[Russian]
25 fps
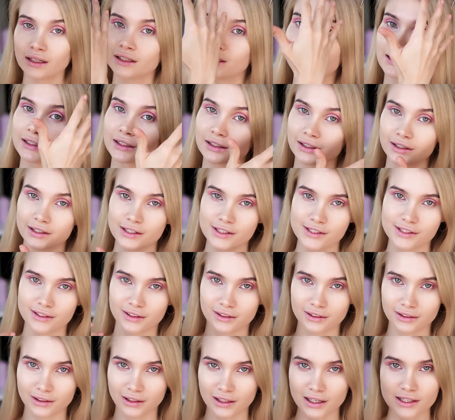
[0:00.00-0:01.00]
Я
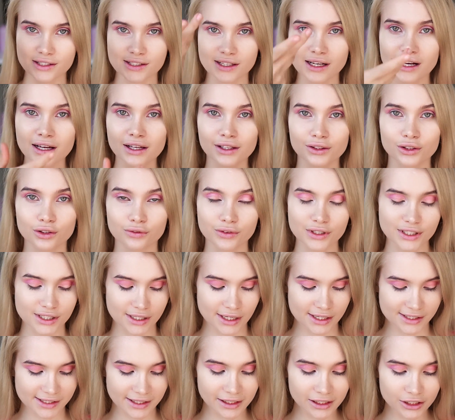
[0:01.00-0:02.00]
накрасила глаза, но вы
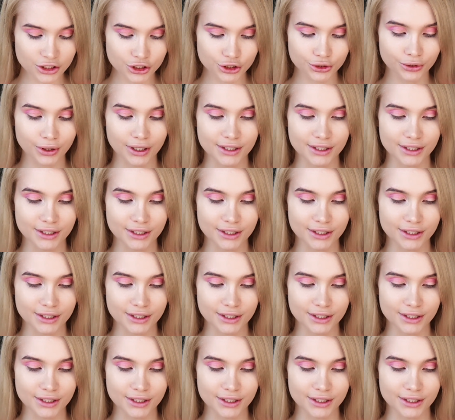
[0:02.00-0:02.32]
сказали, что